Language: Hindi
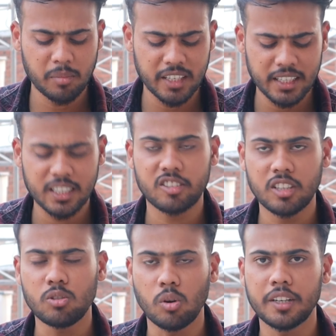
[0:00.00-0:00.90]
मैंने एक
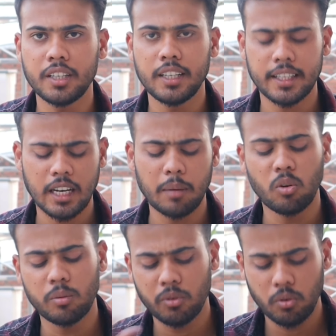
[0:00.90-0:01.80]
स्क्रीनशॉट ही लिया था आप
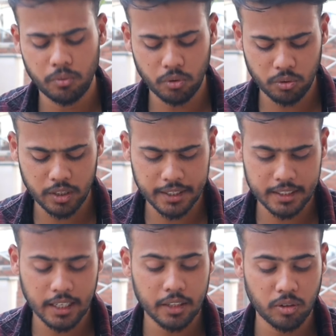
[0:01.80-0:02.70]
और भी कोई फ़ोटो लेना
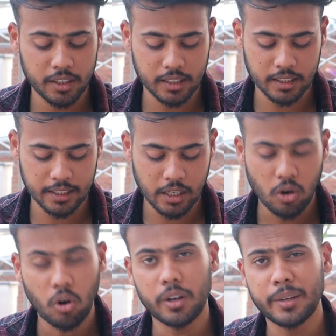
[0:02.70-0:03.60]
चाहें तो ले सकते हैं
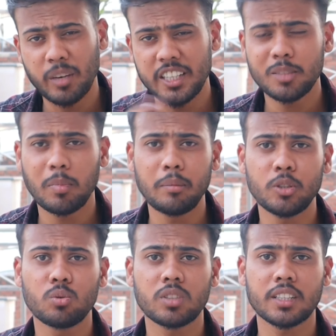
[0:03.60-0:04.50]
और मल्टीपल भी
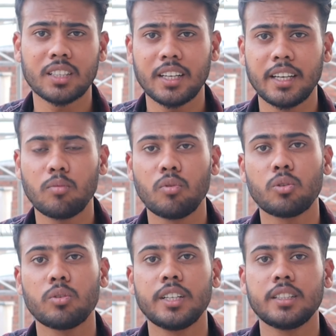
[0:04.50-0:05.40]
चूज़ कर सकते हैं एक
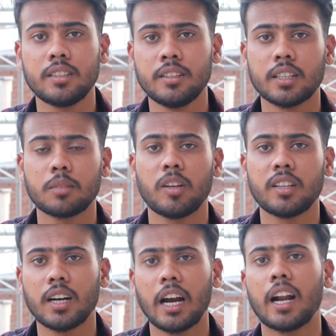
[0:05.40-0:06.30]
फ़ोटो नहीं दस
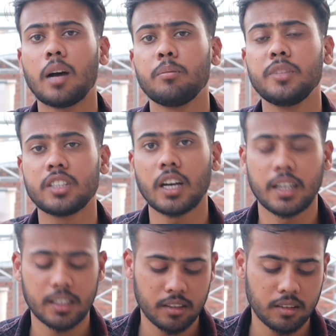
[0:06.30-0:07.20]
पंद्रह अगर आप भी चार
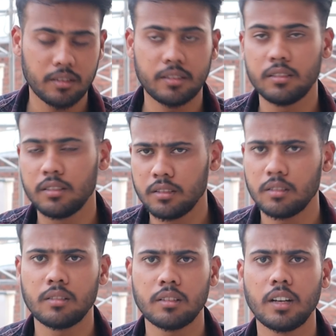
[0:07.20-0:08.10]

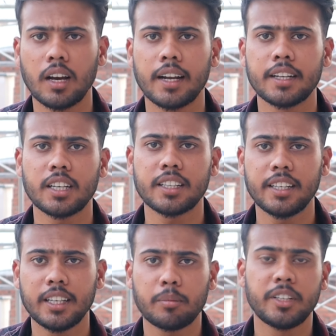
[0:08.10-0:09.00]
लगाना चाहते
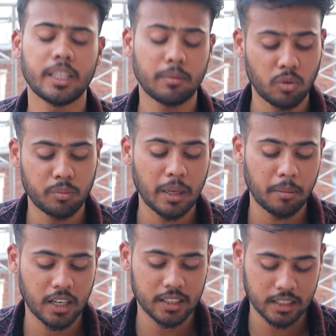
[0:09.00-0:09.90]
हैं एक पी वो भी आप
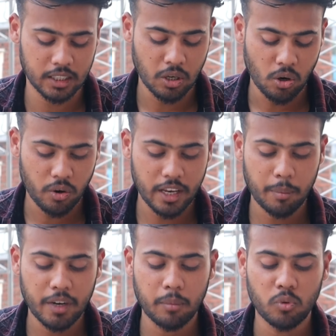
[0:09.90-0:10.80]
लगा सकते हैं और यहाँ
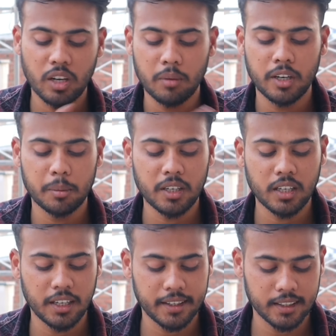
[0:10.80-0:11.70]
पर आपको कन्वर्ट पर
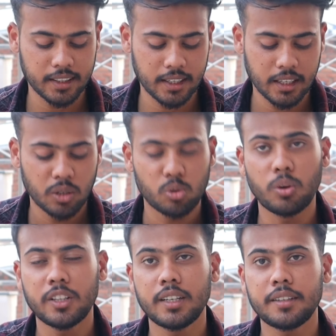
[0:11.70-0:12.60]
क्लिक कर देना है
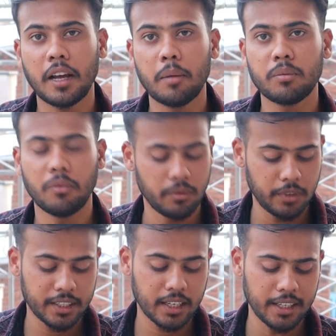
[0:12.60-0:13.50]
थोड़ी देर टाइम
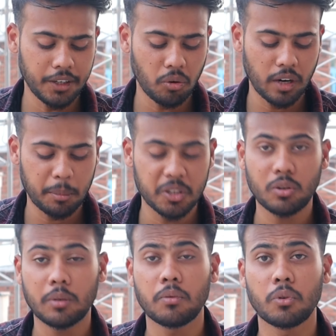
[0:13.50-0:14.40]
वेट करिए और आपकी
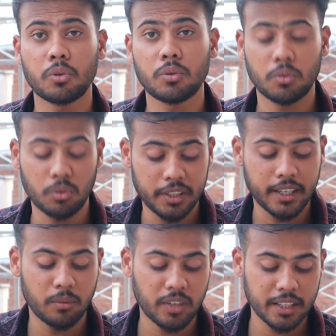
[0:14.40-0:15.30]
जो है फ़ोटो थोड़ी
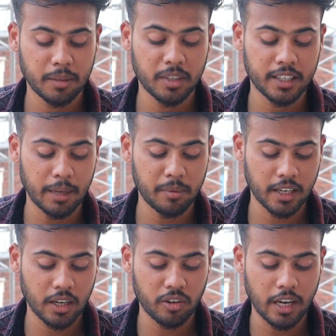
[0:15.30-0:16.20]
कन्वर्टिंग में टाइम
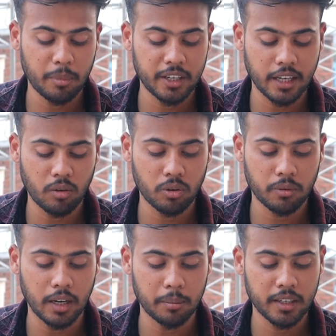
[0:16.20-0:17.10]
लगे और यहाँ पर डाउनलोड
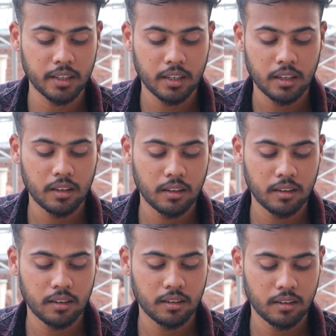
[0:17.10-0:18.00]
फाइल पर
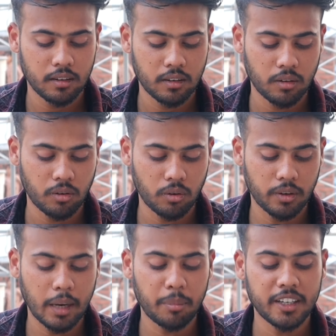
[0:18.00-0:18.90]
और
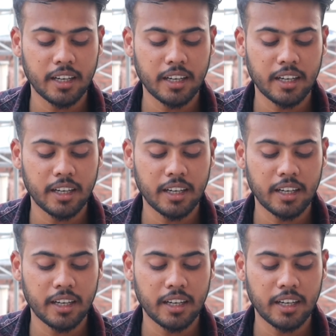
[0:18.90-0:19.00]
यहाँ पर